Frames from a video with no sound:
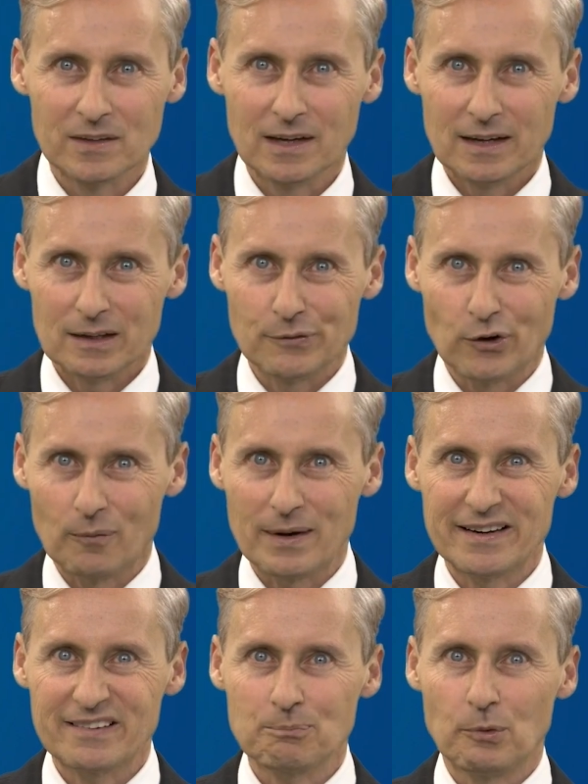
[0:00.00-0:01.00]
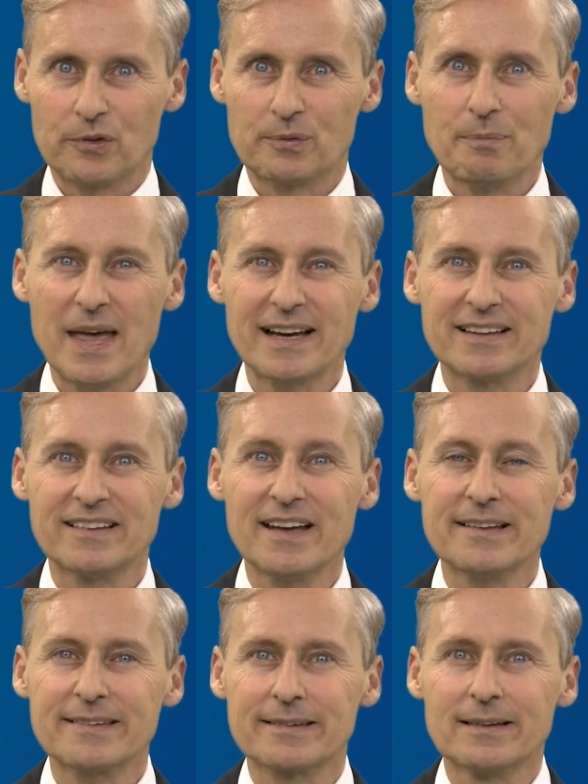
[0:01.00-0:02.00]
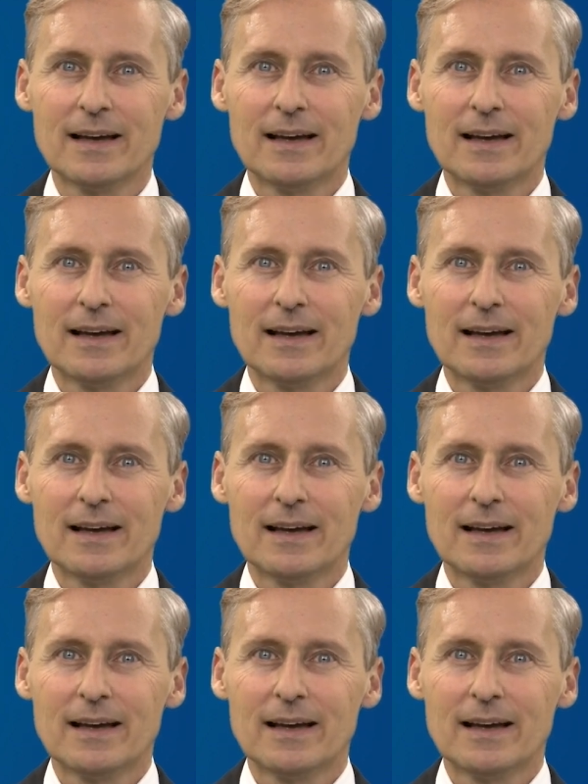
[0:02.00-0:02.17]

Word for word: in Form eines Prospektes